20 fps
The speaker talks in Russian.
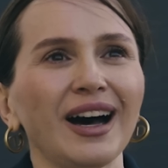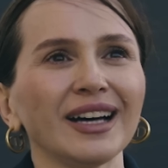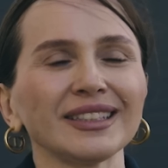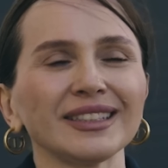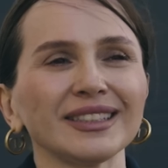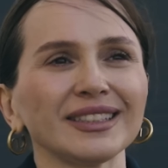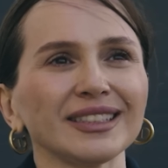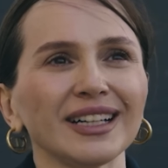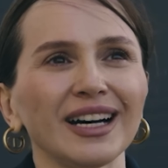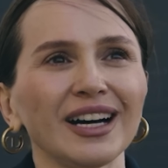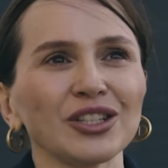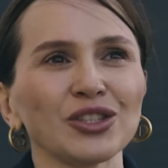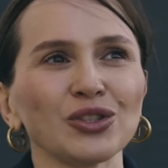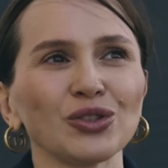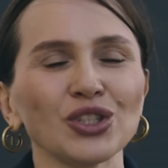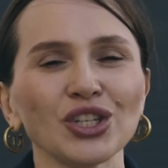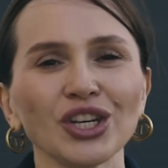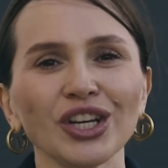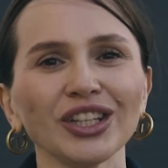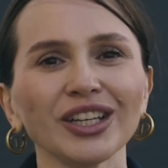От
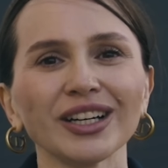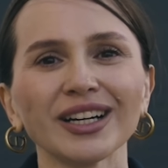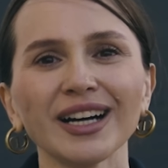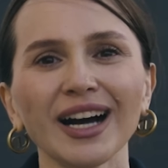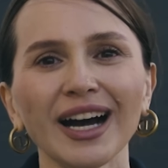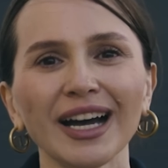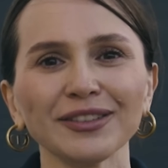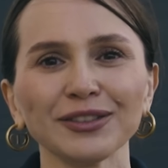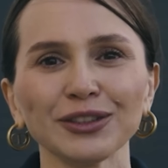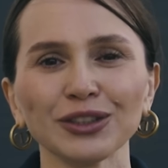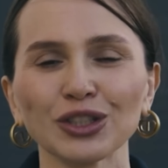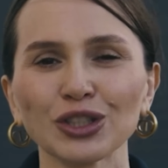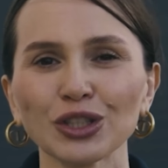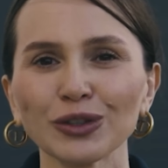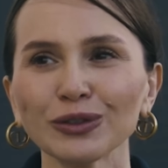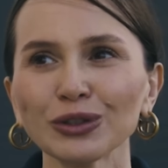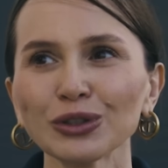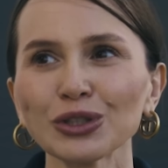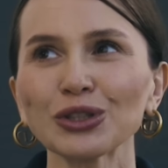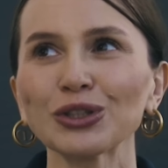ощущения кайфа
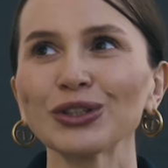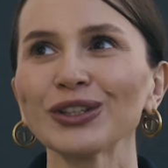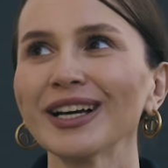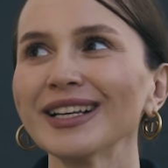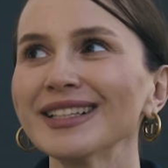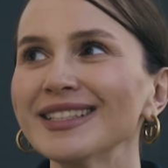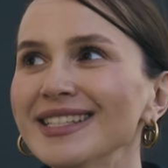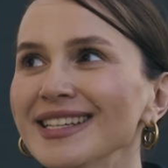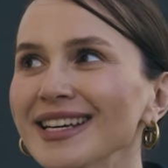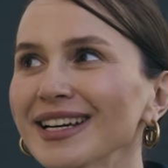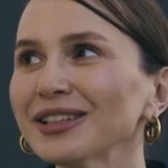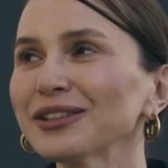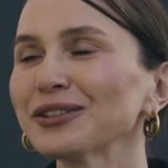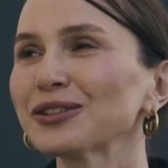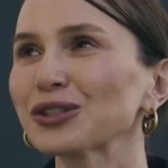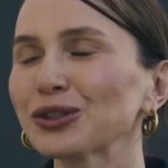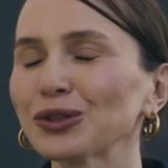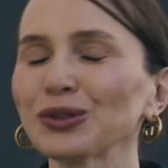живу, что я делаю